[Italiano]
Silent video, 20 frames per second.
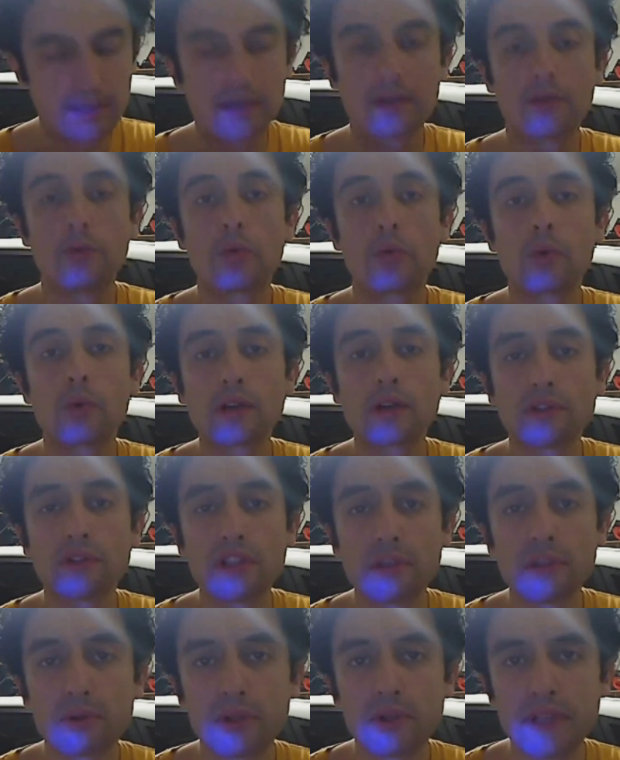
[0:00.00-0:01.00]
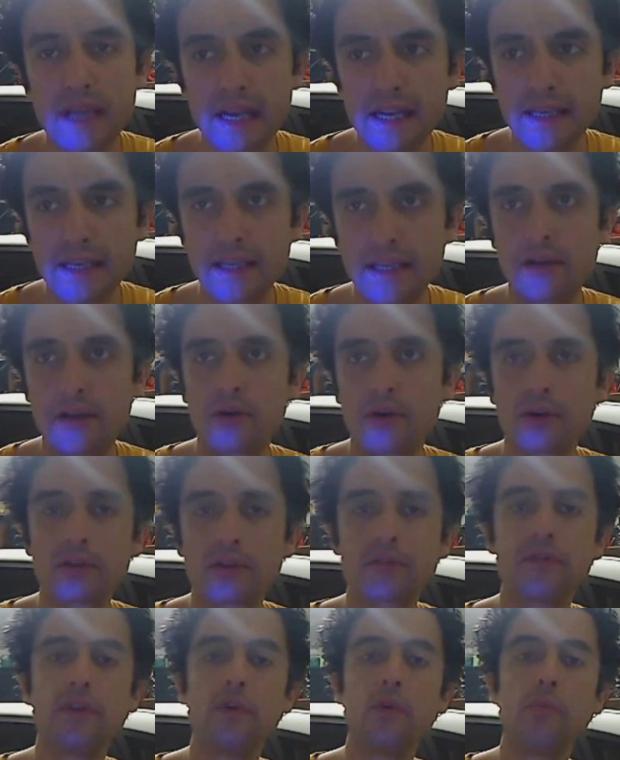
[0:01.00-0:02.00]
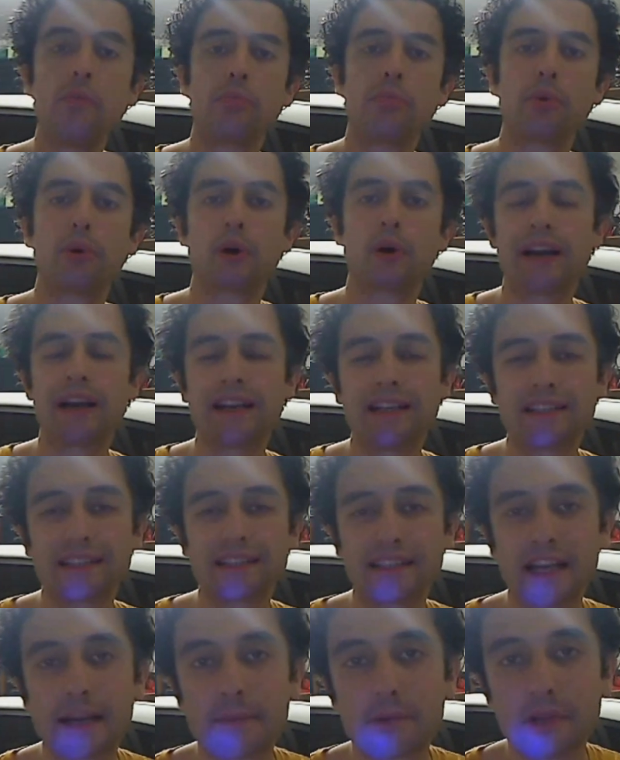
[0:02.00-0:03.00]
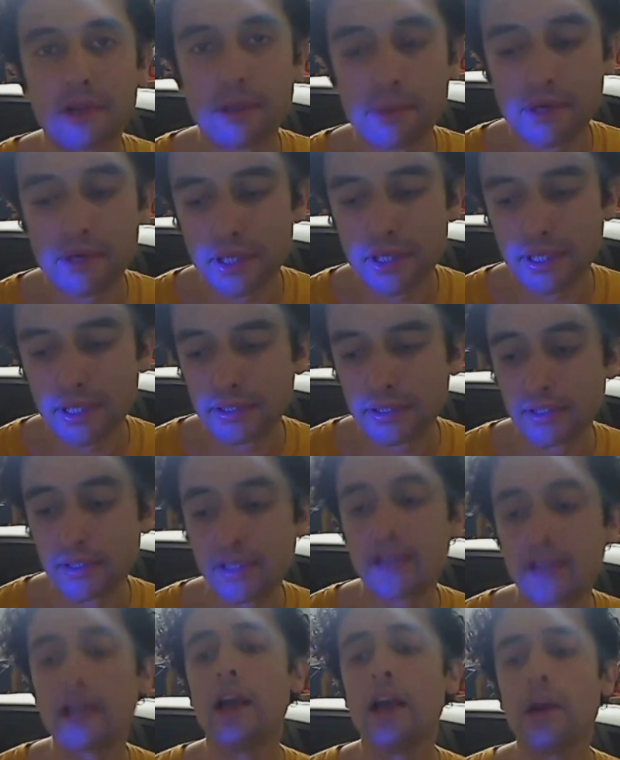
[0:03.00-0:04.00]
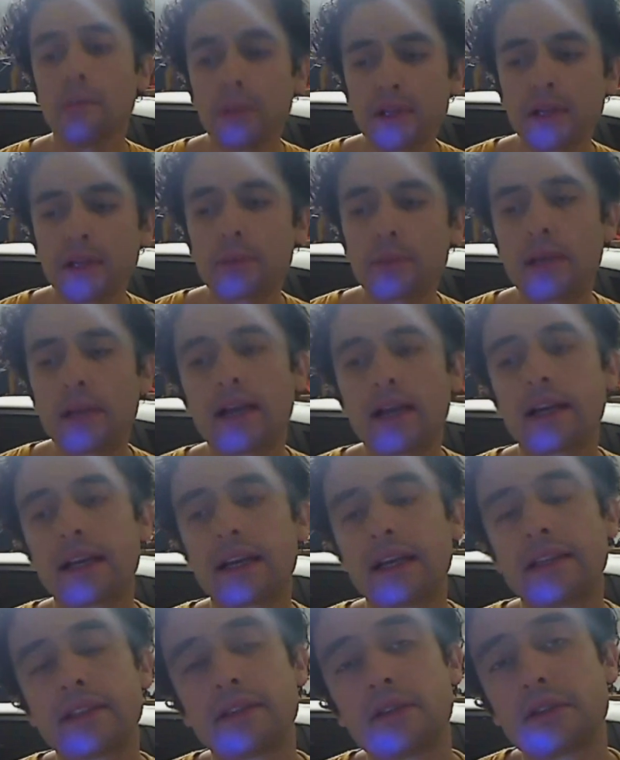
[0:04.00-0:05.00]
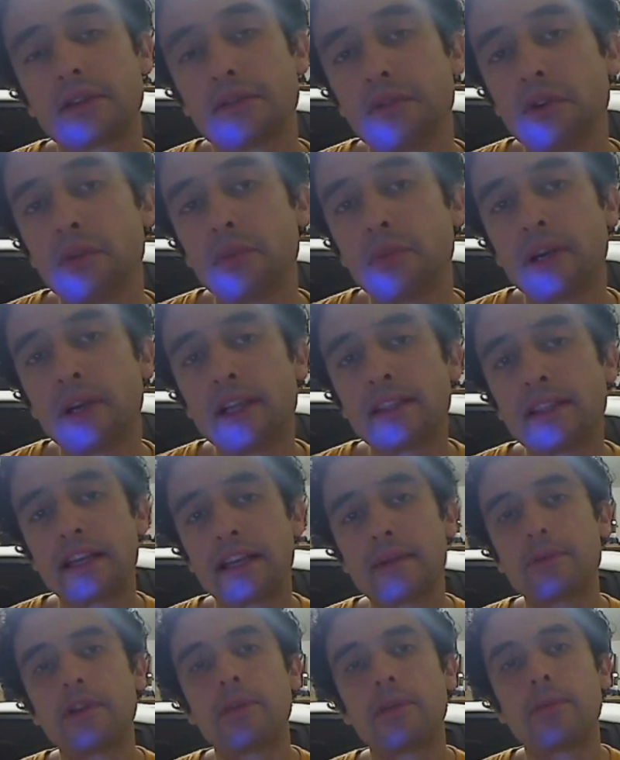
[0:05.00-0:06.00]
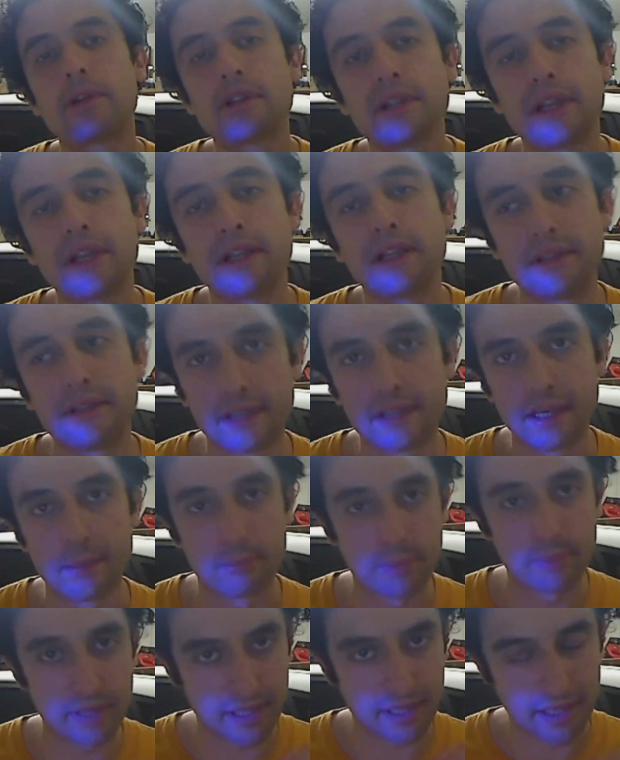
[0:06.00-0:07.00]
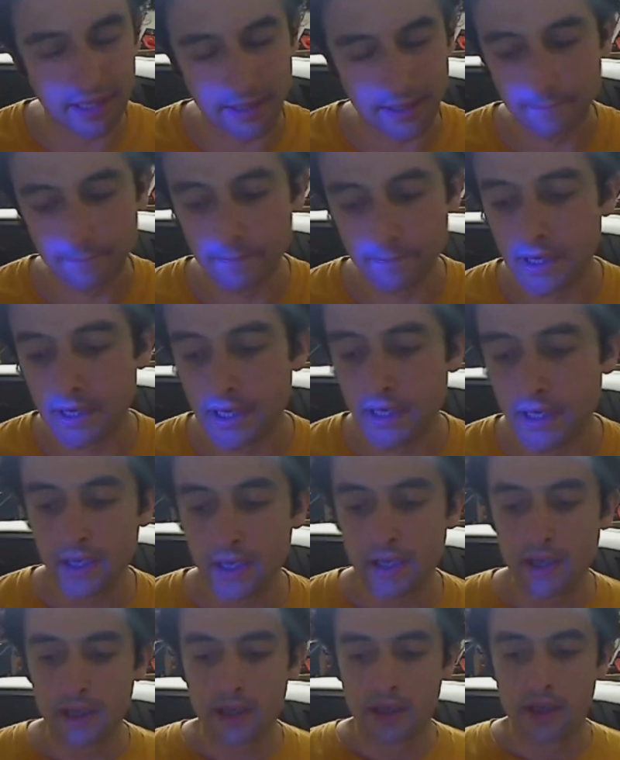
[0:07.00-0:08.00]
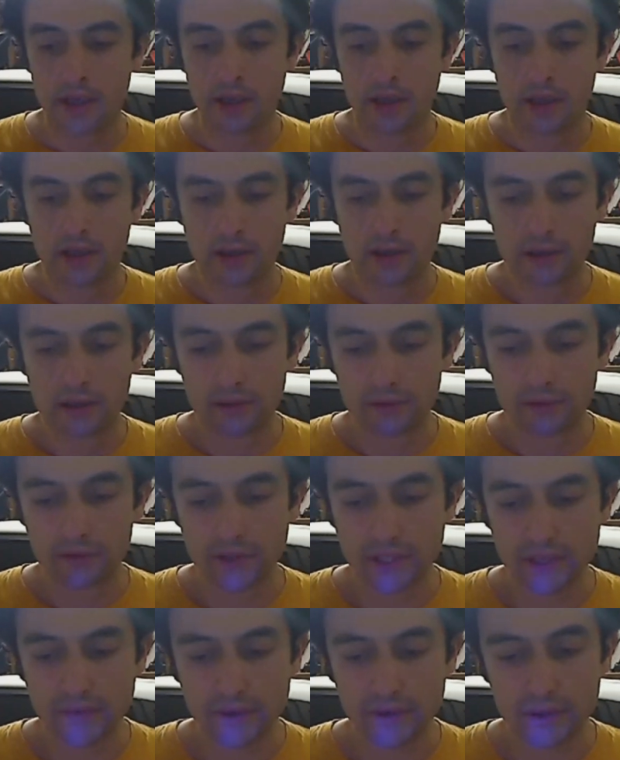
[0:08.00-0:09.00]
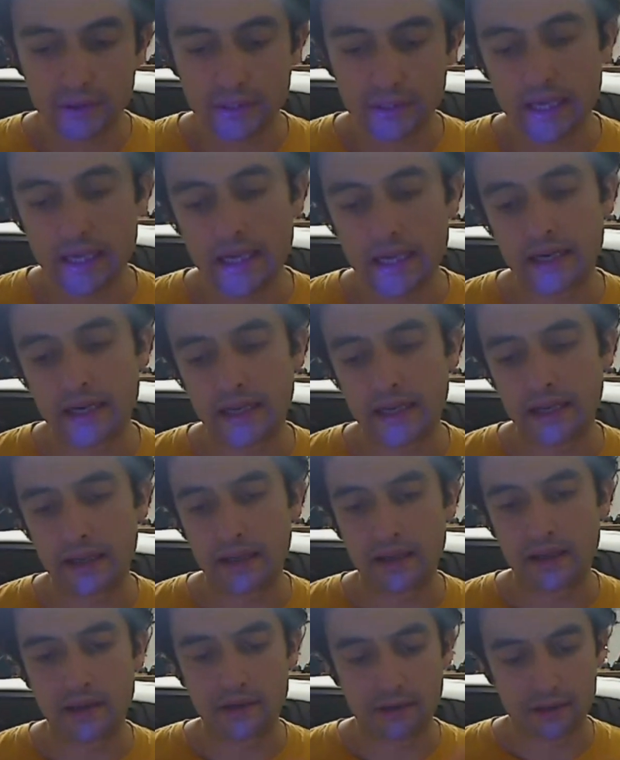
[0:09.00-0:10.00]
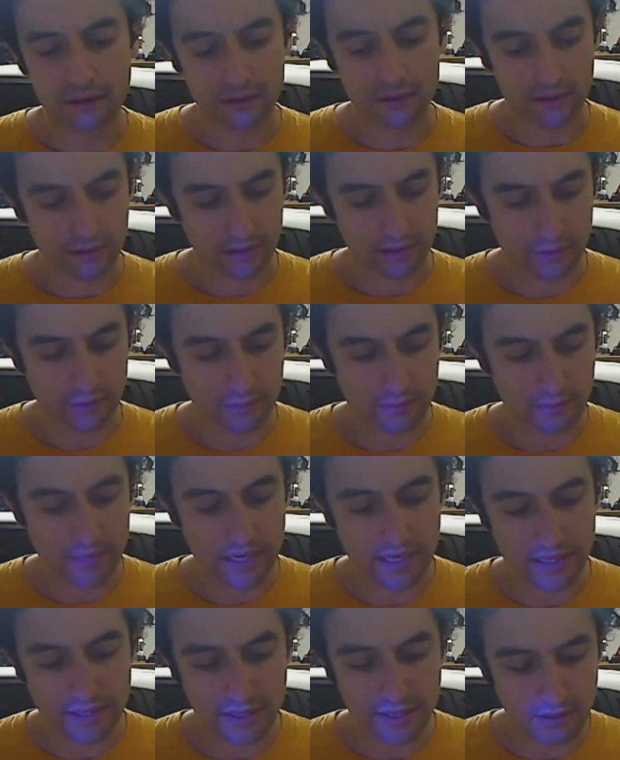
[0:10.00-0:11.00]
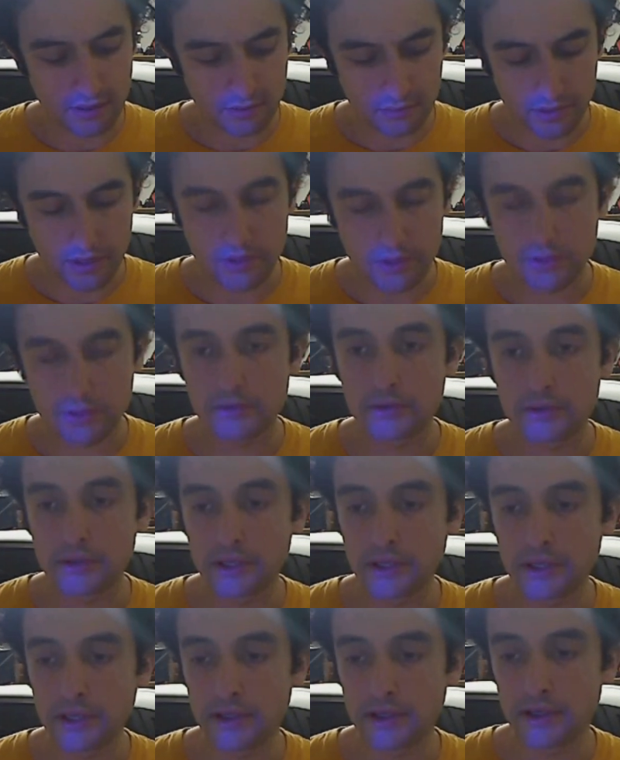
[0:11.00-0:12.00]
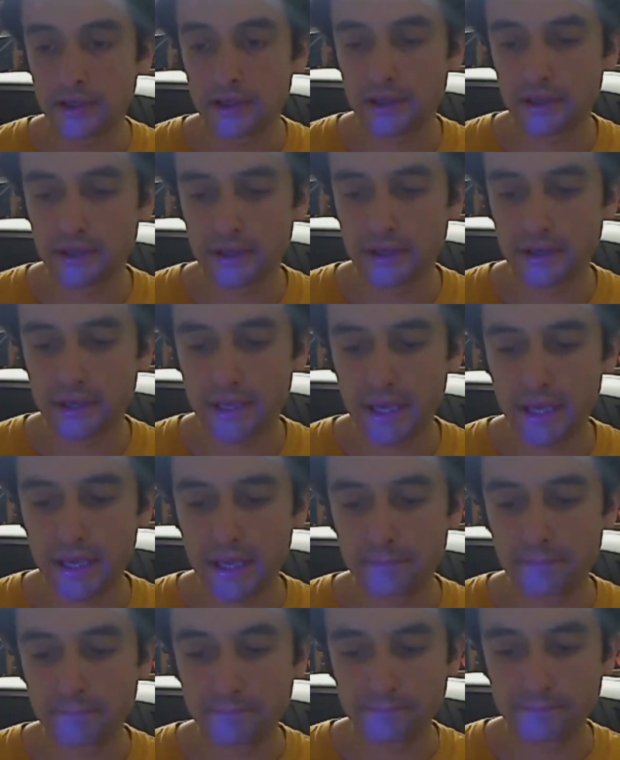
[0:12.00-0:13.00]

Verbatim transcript: un quarto tipo di Aki o lo sviluppo all'estremo dei precedenti tre? Potrebbe anche essere lo sviluppo all'estremo dei precedenti tre, perché? Faceva notare eh, nei commenti, non mi ricordo chi, eh, che